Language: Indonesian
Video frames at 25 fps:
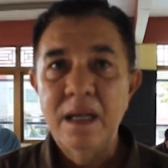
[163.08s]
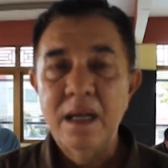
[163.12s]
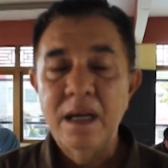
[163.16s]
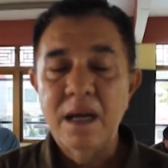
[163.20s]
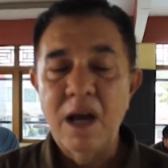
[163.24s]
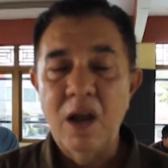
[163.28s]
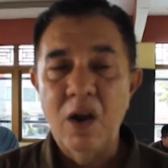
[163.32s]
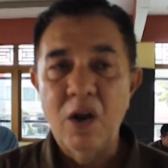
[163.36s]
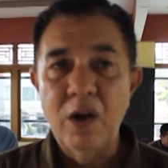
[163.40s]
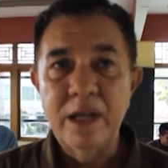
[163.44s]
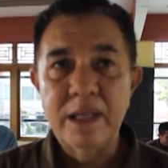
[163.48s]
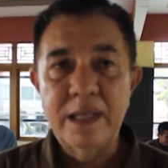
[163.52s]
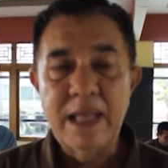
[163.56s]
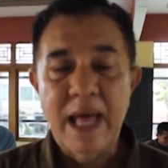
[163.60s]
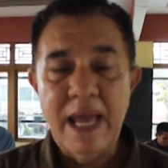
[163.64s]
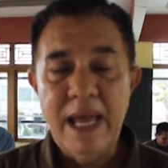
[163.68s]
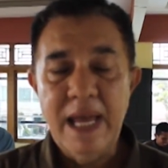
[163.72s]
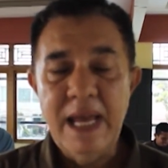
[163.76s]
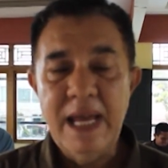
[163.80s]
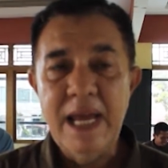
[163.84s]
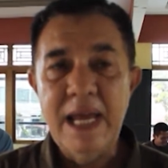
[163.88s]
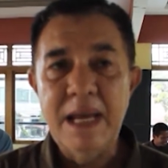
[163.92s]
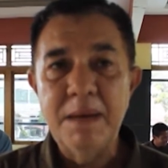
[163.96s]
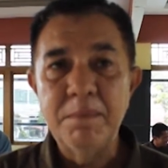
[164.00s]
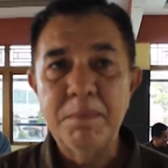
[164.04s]
Kalau kita
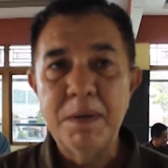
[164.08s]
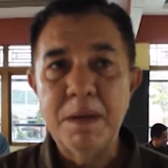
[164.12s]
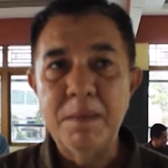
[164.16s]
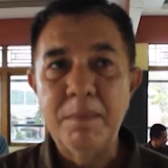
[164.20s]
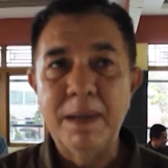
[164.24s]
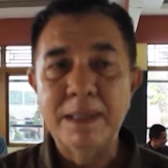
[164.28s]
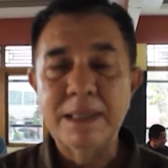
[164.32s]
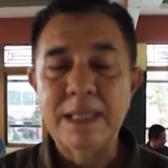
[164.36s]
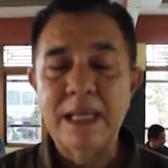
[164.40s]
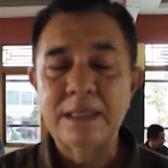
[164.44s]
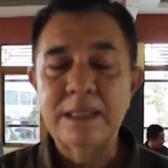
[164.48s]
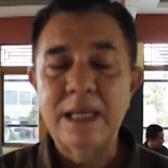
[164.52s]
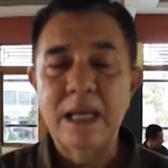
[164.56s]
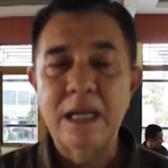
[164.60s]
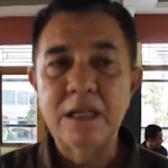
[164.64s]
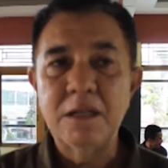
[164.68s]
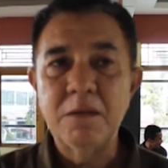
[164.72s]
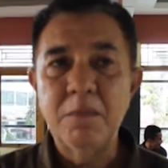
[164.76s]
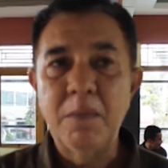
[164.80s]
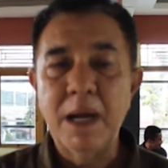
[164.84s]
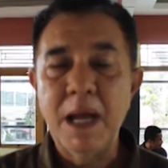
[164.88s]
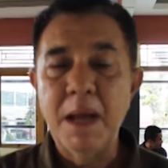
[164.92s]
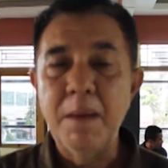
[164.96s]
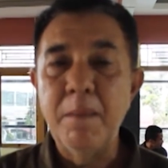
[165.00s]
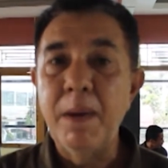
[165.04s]
ingin perbatasan
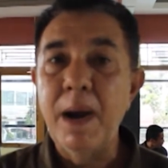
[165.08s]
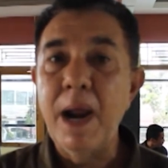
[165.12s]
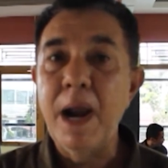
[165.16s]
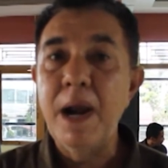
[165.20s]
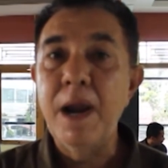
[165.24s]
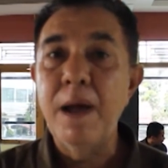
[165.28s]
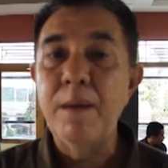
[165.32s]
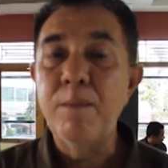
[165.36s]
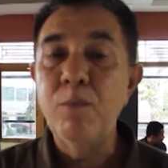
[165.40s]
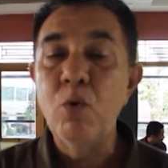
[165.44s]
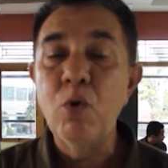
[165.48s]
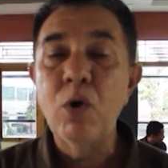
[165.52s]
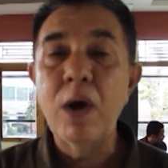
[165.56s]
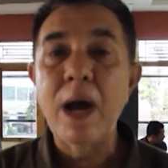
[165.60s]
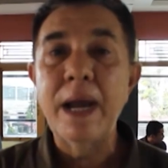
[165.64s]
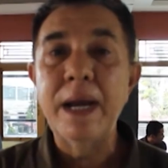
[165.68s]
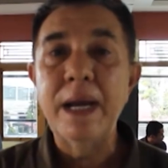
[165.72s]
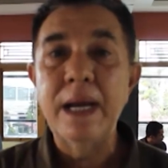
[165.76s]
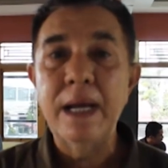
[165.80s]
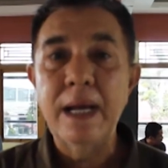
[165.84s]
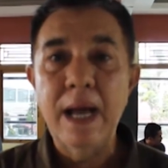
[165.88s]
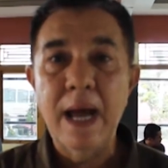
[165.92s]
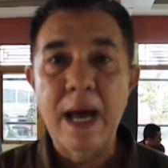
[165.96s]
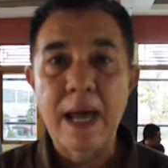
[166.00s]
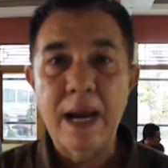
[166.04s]
sebagai beranda muka
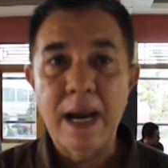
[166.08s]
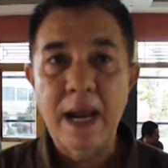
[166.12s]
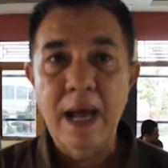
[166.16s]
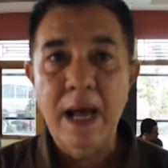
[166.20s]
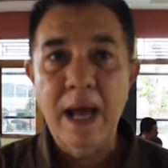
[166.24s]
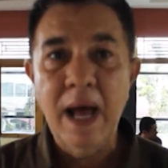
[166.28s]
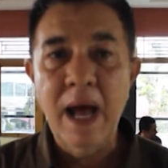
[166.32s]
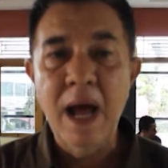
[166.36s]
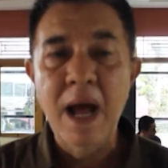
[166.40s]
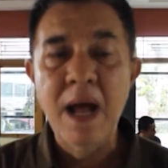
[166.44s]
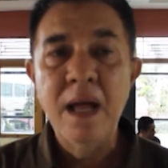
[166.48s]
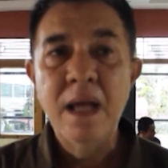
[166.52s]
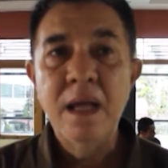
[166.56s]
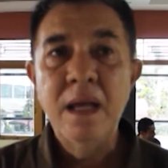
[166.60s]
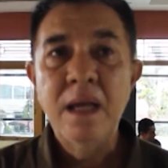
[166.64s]
negara,